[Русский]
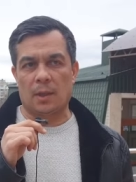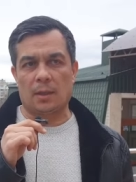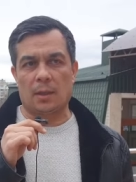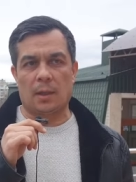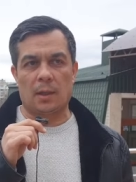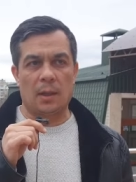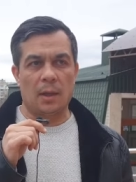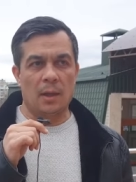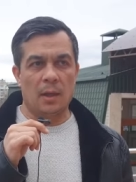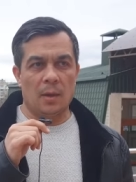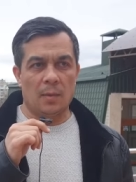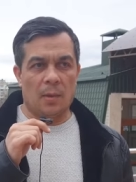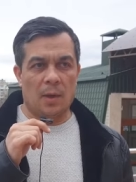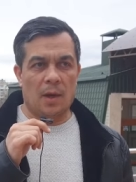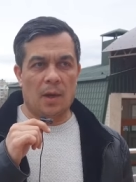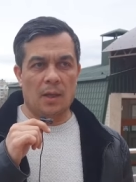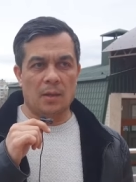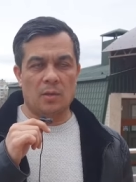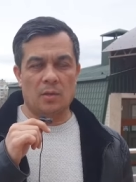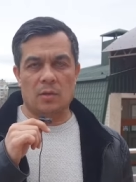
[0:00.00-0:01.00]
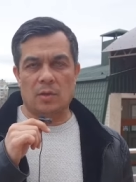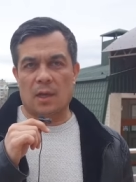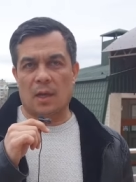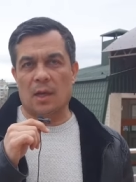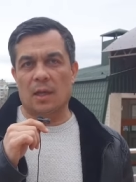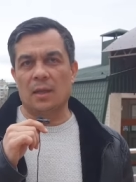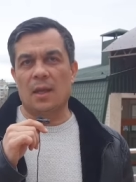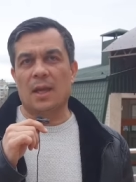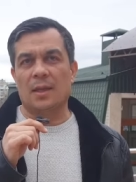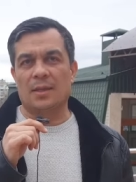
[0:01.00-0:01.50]
Это показывает на
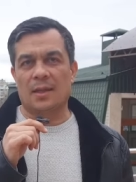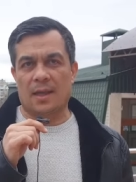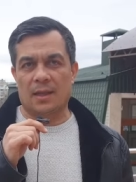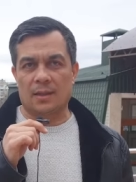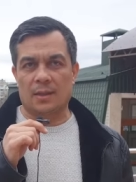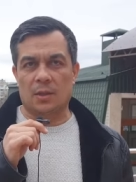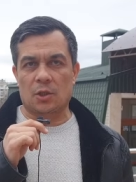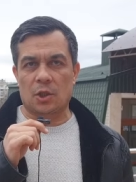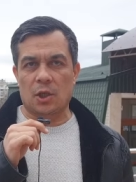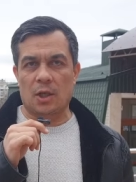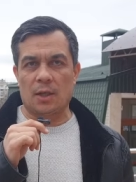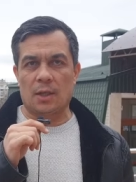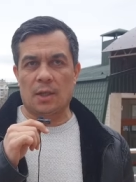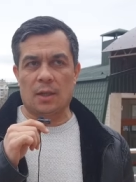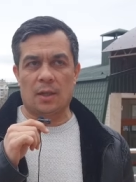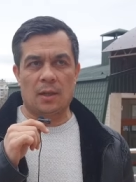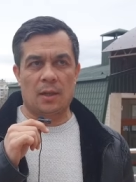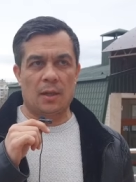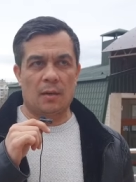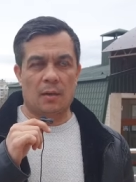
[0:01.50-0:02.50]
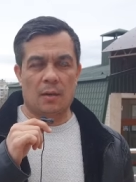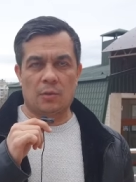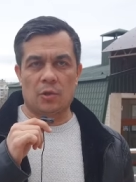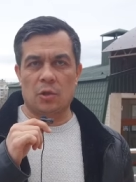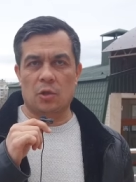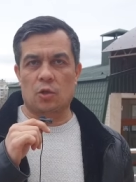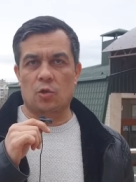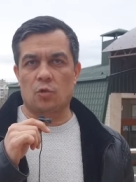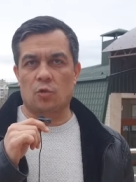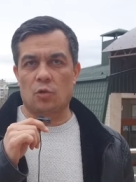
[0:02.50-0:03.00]
халатное отношение
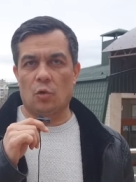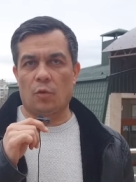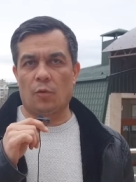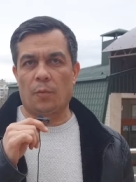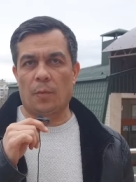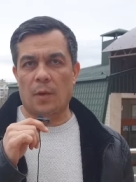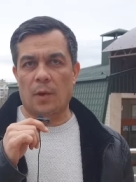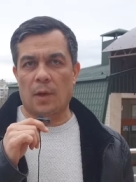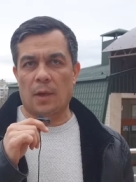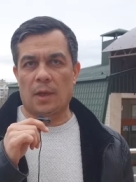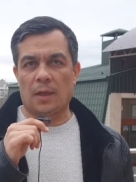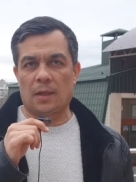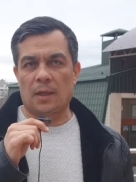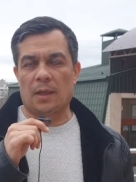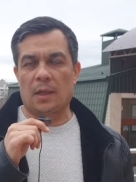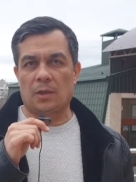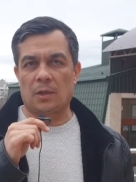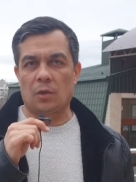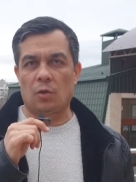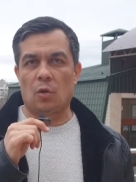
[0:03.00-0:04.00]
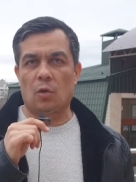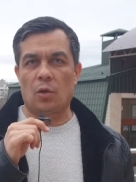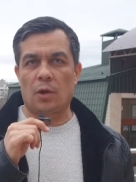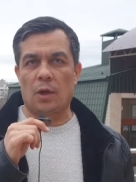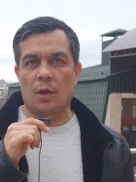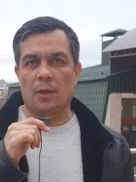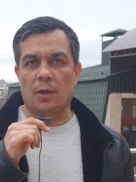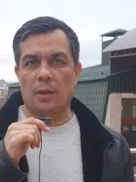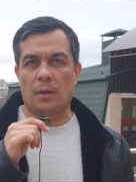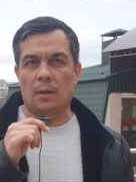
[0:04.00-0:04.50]
вообще судов по этой
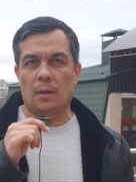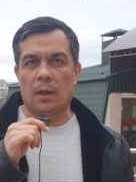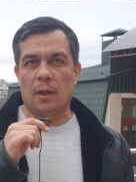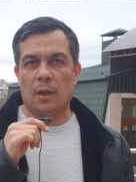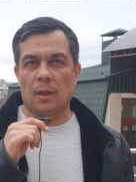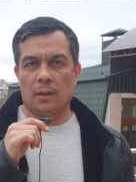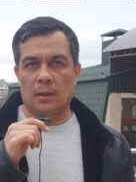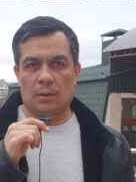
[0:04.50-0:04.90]
категории дел,